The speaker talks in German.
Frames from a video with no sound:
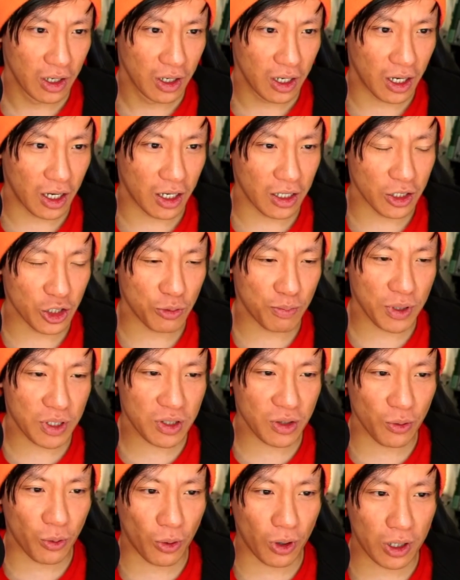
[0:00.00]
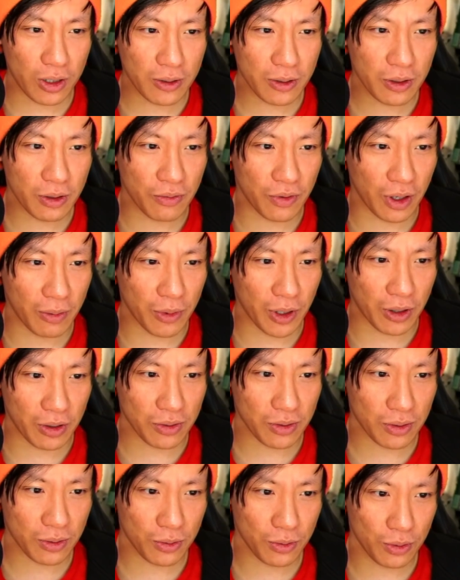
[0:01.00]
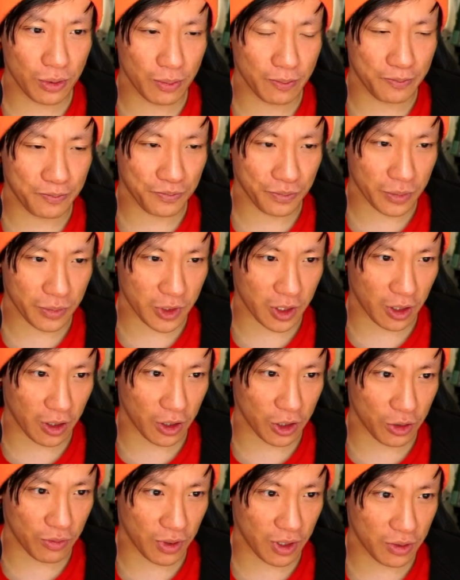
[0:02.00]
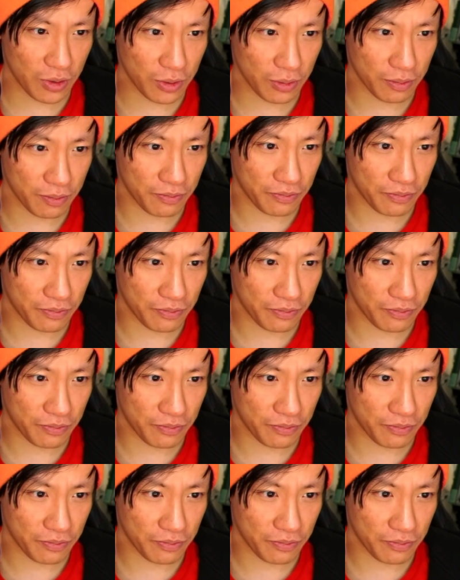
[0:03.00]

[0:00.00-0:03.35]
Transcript: Äh, die spitzen Ohren gefallen mir auch sehr gut. Kleiner Schwanz.